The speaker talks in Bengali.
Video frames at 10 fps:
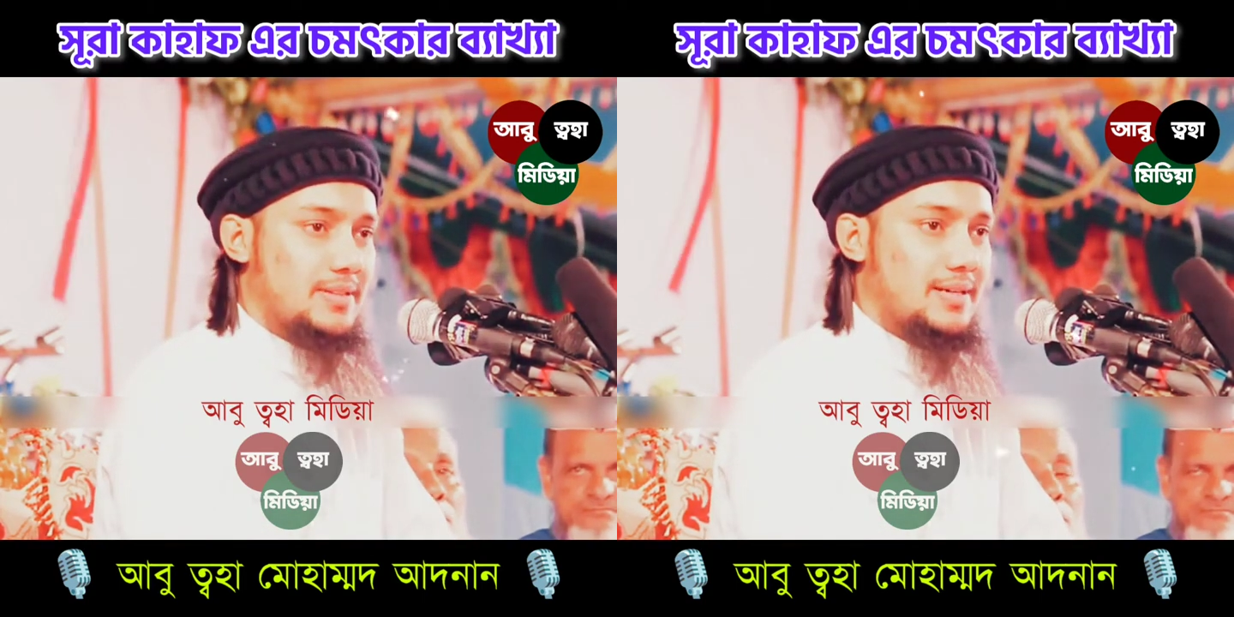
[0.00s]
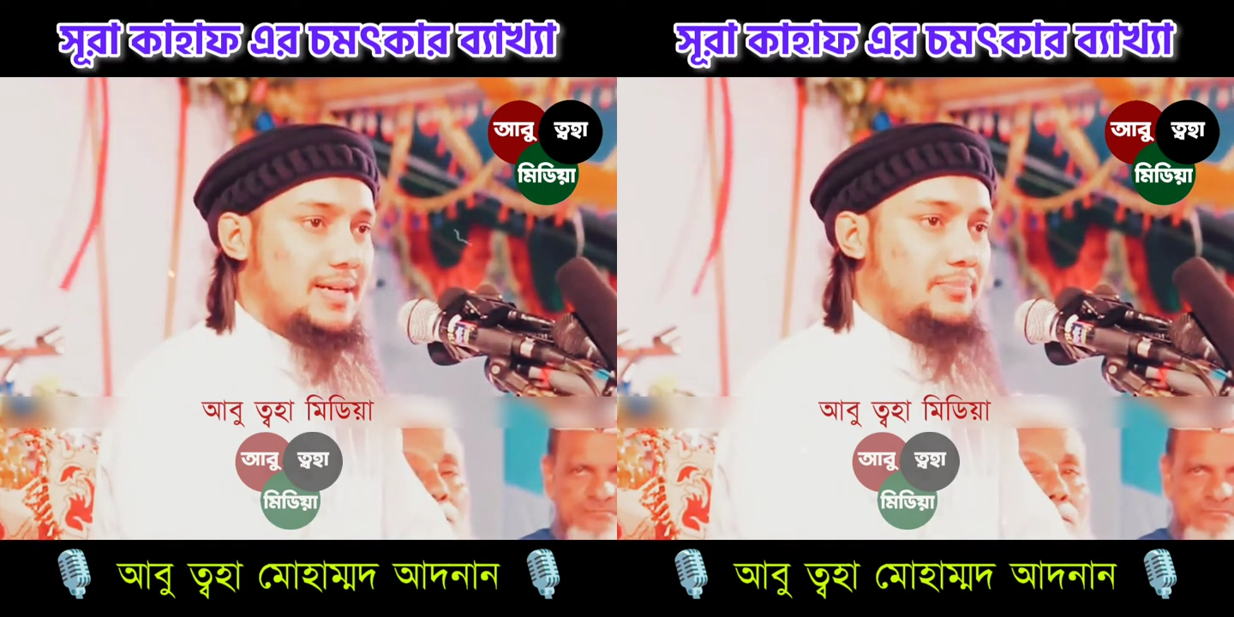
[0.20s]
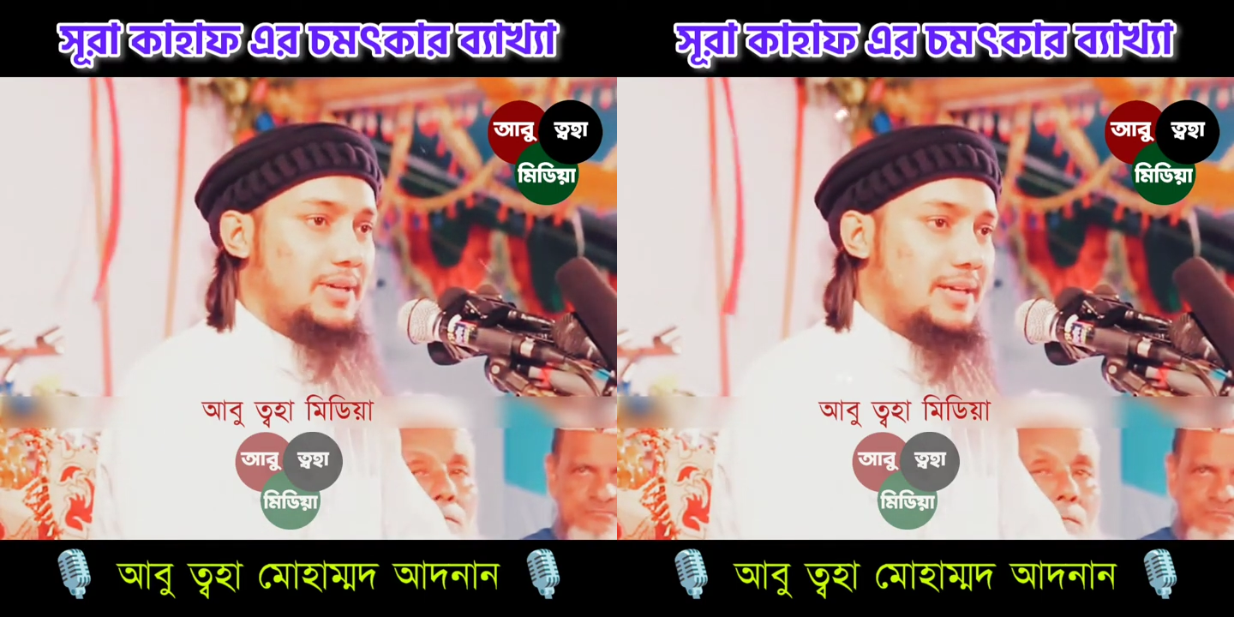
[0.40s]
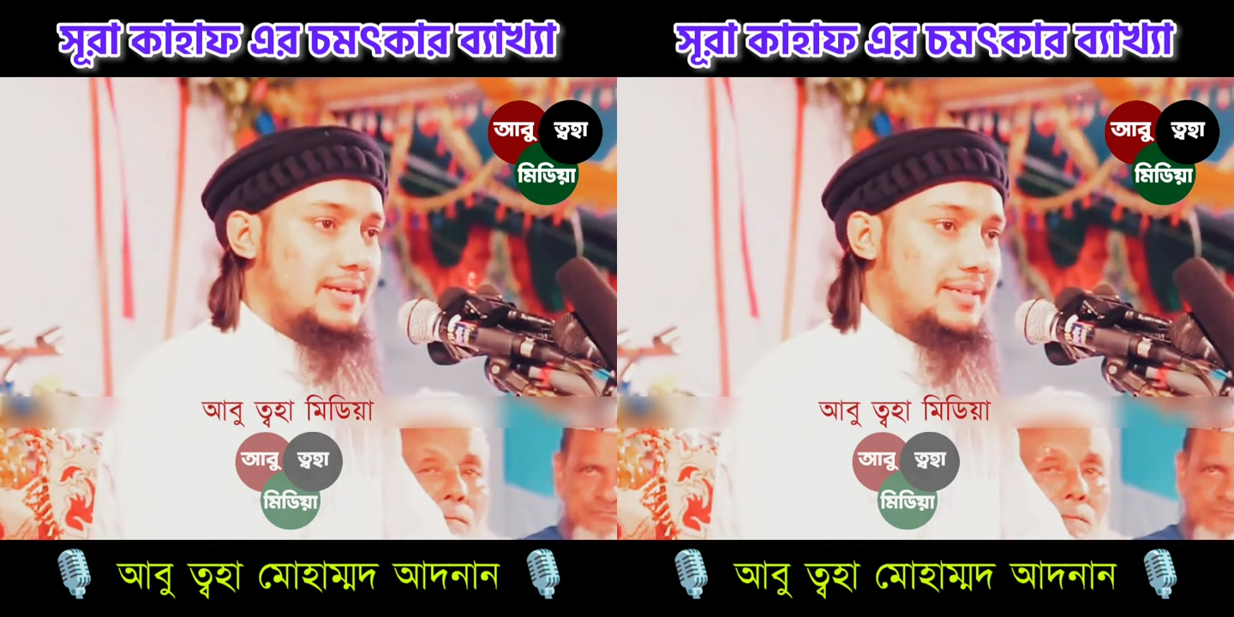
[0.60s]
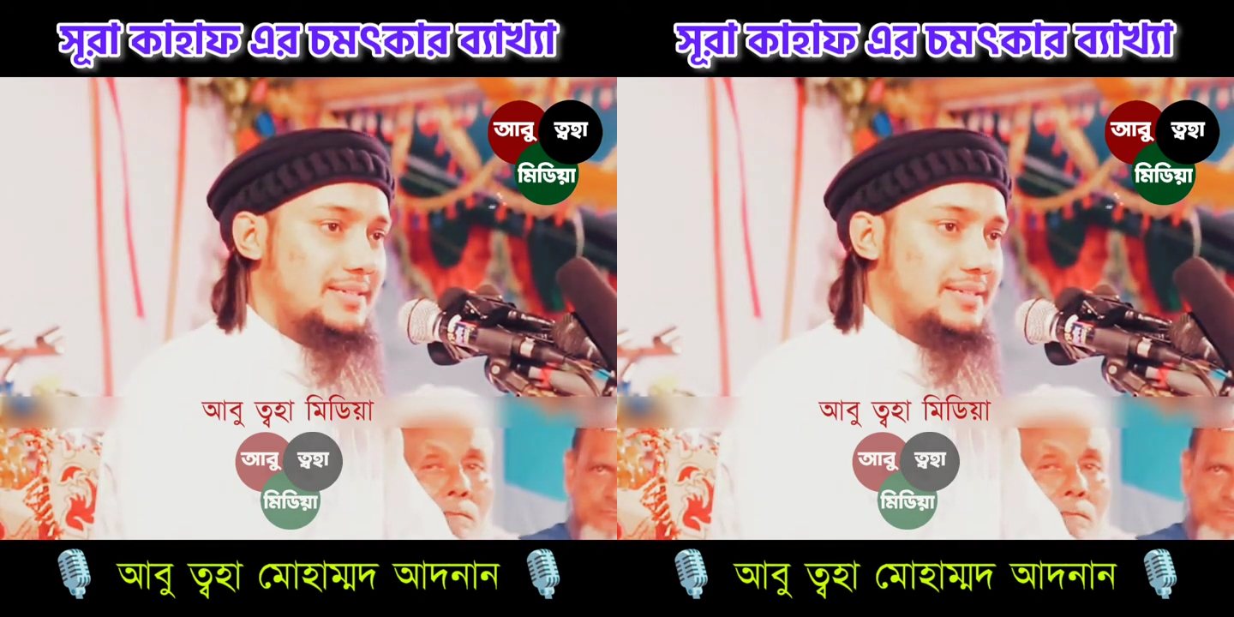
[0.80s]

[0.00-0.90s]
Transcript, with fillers: তার নাম কি